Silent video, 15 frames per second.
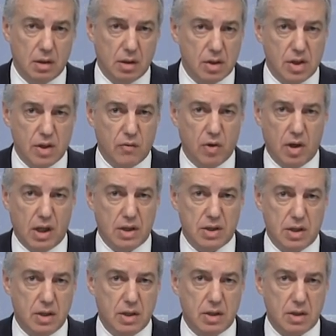y, si fuera
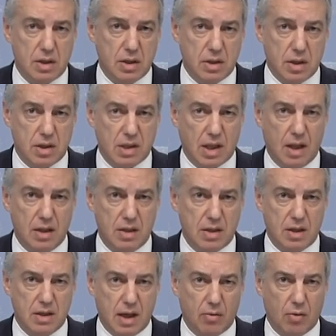así, si se está
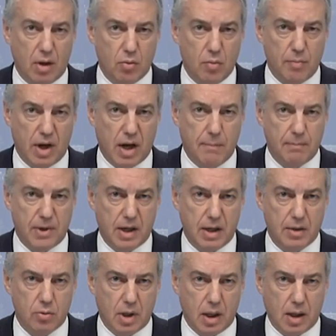diseñando algún plan para
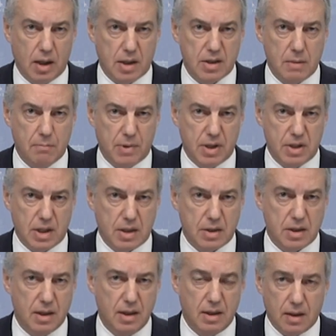ayudar a las
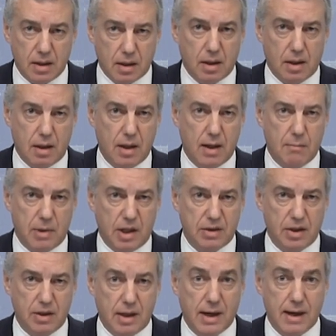empresas que quieran
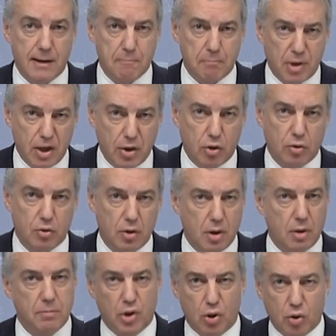mantener el empleo,
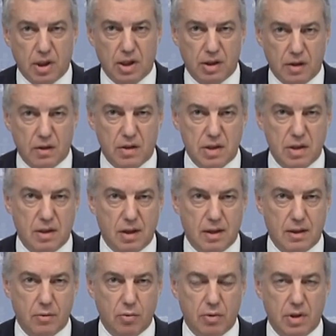pero que
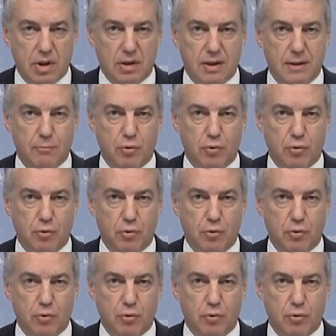necesiten reducir